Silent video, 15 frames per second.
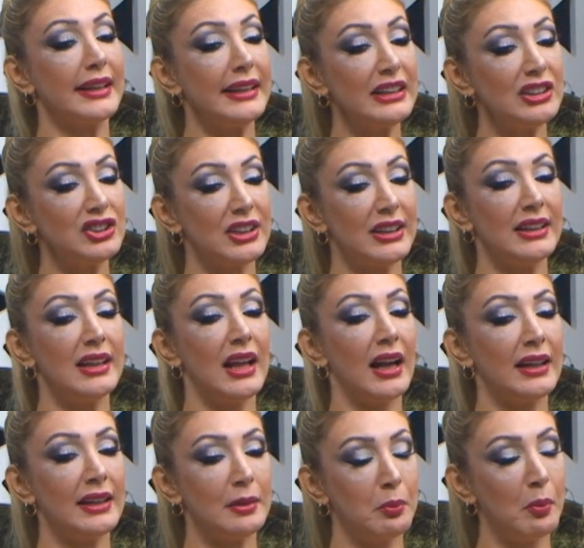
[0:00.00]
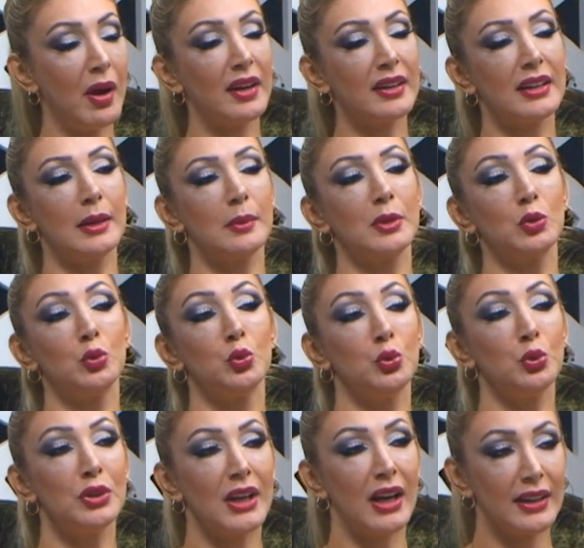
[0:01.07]
iyice ilerleyip markamı
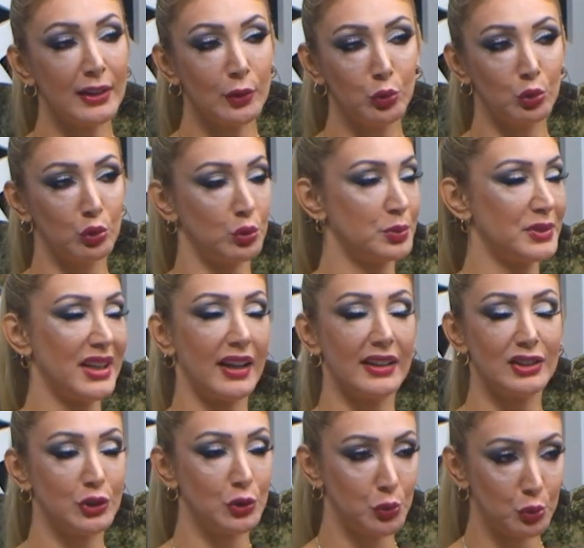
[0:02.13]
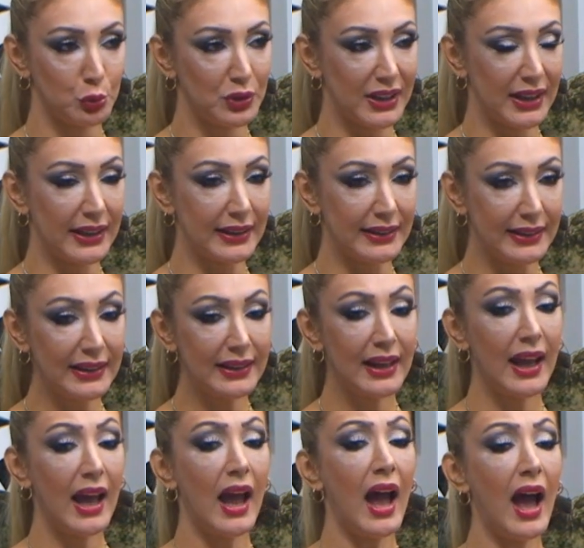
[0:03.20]
dünyaya duyurup sadece Türkiye'ye değil
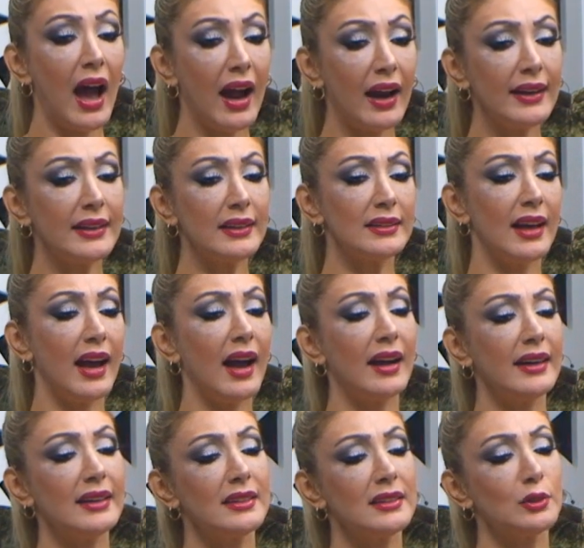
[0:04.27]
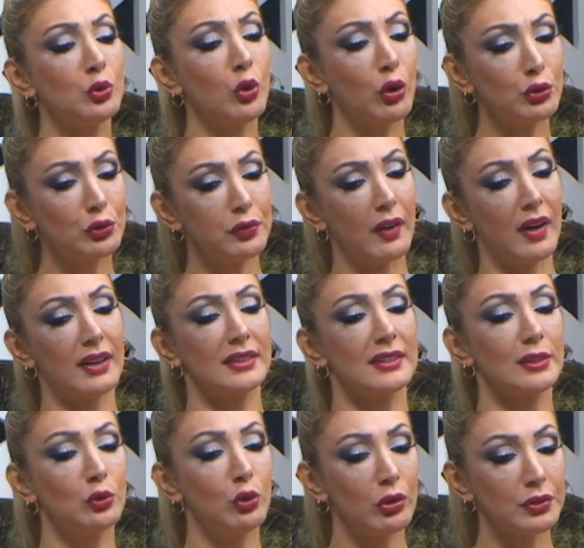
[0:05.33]
her yıl her yıl dört
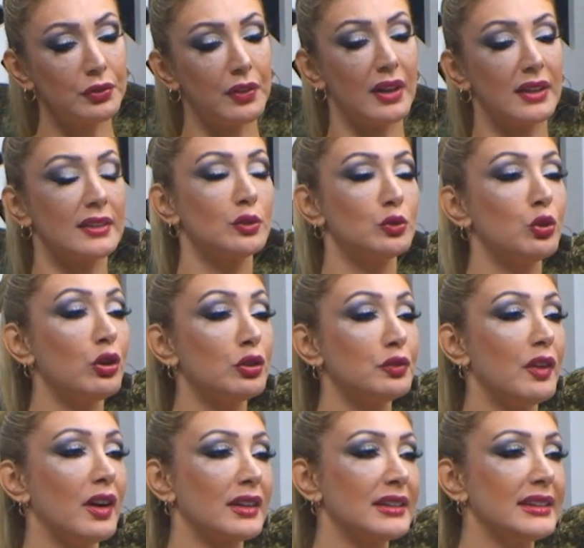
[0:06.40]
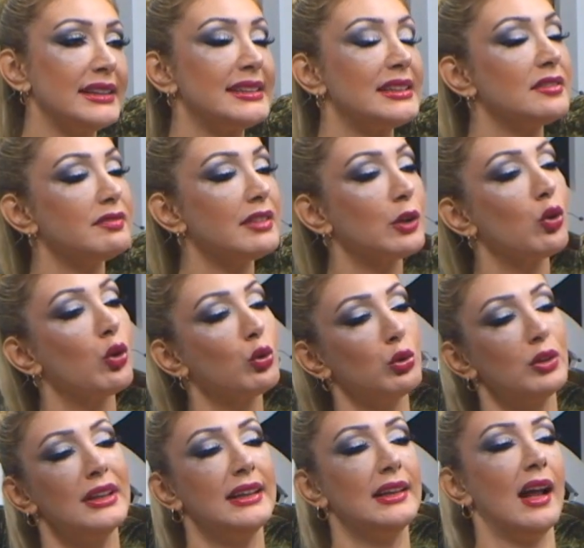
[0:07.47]
farklı dört farklı dört farklı isim ve koku
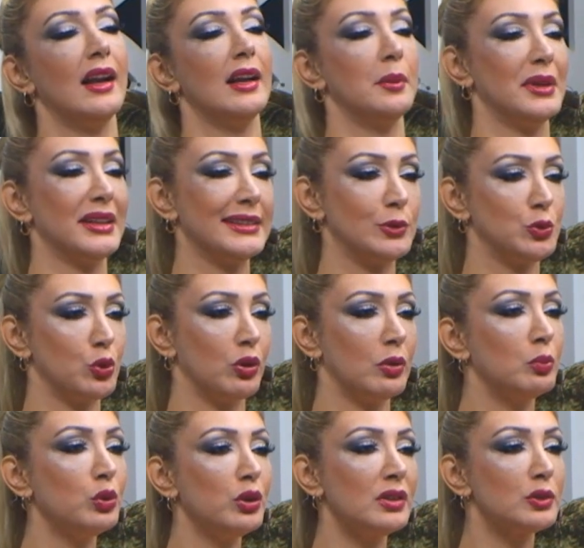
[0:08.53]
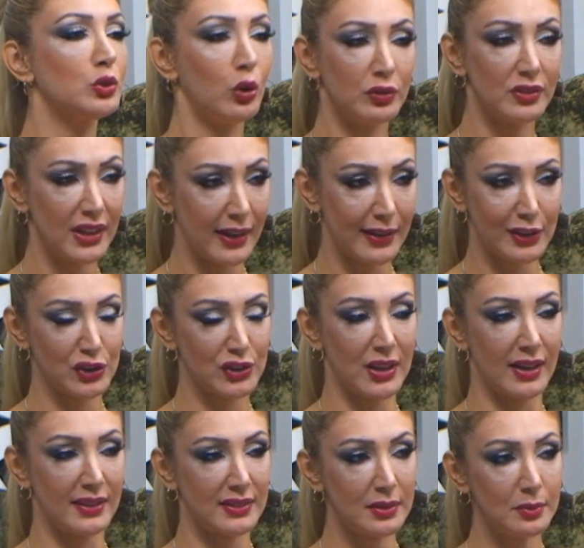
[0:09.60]
ile ilerlemek istiyorum. Bu yıl dört tane
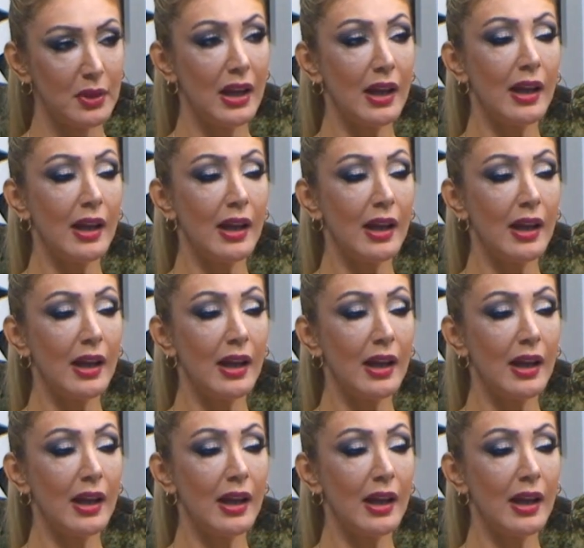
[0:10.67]
çıkarttım.